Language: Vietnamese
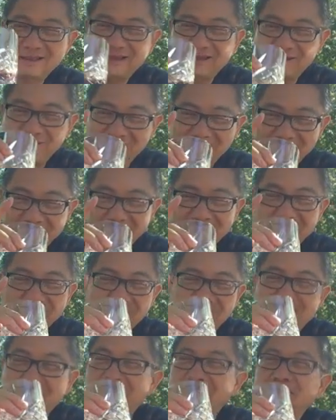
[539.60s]
Cà phê này
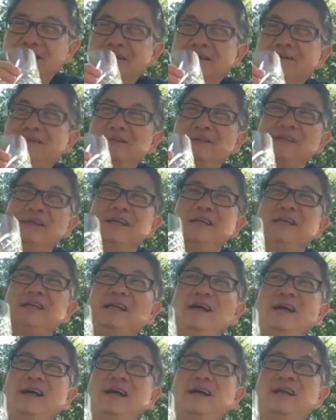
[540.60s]
gọi là cà phê
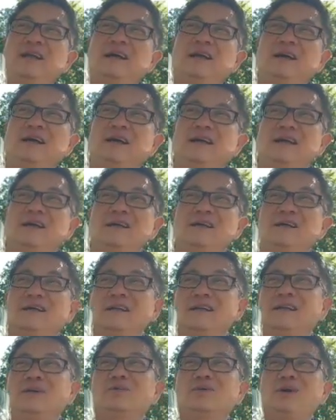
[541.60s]

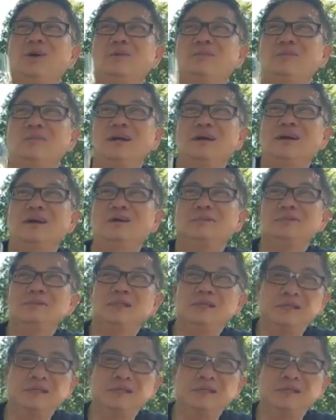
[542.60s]
Long Cung phải không?